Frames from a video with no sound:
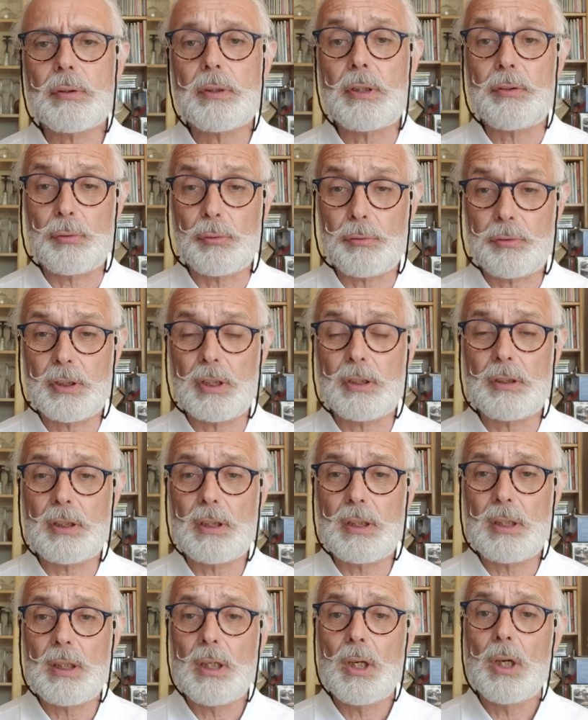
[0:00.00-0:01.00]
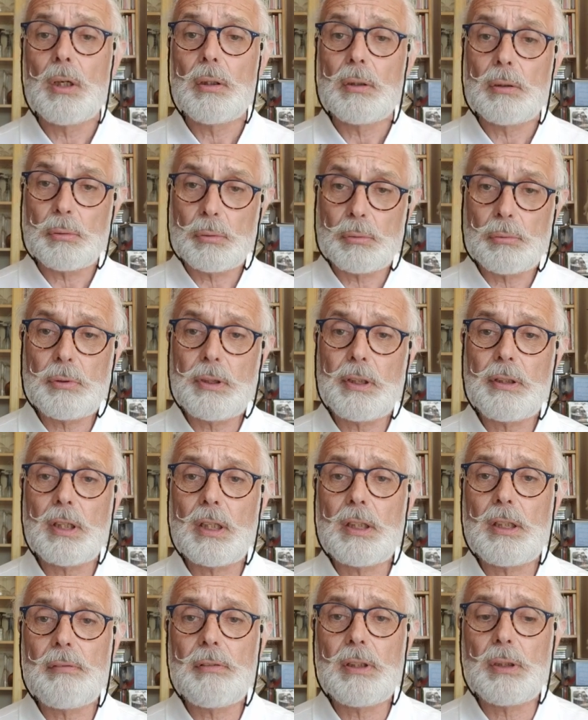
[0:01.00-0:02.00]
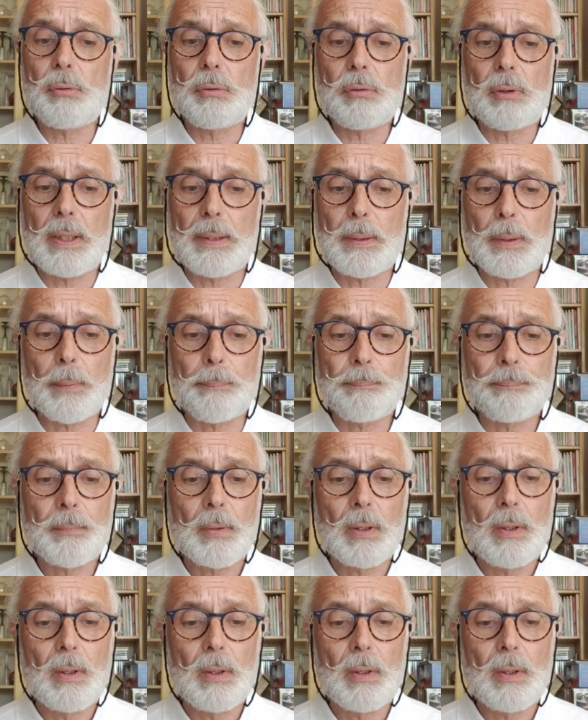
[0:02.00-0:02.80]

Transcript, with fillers: des sociétés ou des individus d'ailleurs.